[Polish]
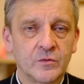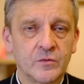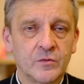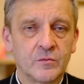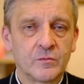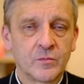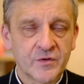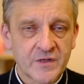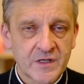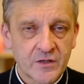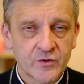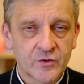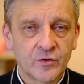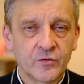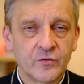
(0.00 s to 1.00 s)

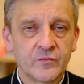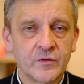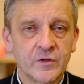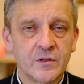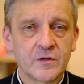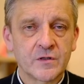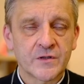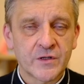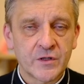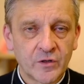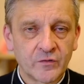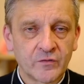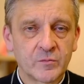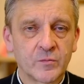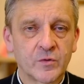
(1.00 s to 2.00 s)
mocarzowi,
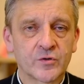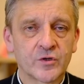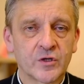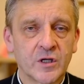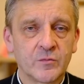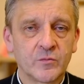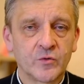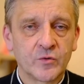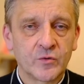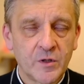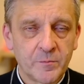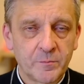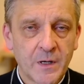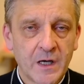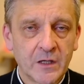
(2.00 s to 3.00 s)
Synowi Bożemu i
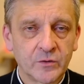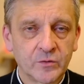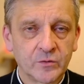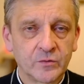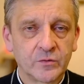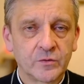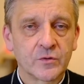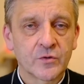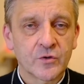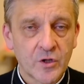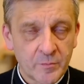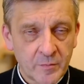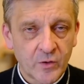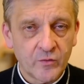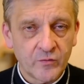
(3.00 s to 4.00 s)
Panu
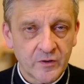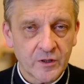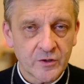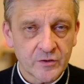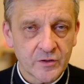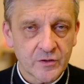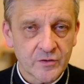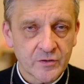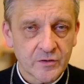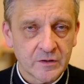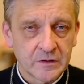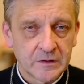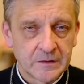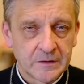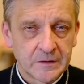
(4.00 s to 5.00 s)
trzeba uwierzyć.
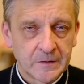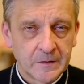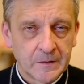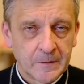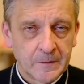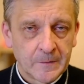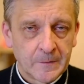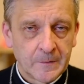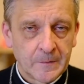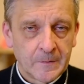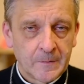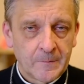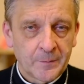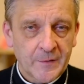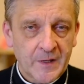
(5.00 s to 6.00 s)

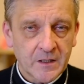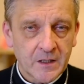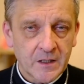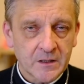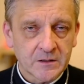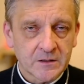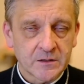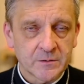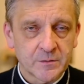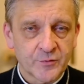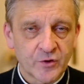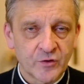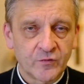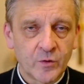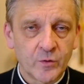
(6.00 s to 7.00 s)
Tak jak
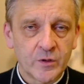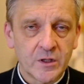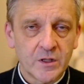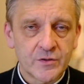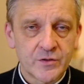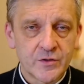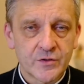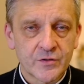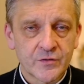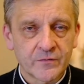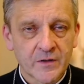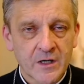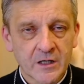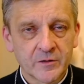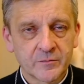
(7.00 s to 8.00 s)
przywołuje dziś
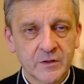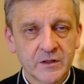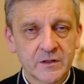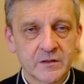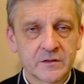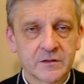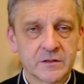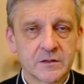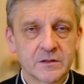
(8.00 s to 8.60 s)
fragment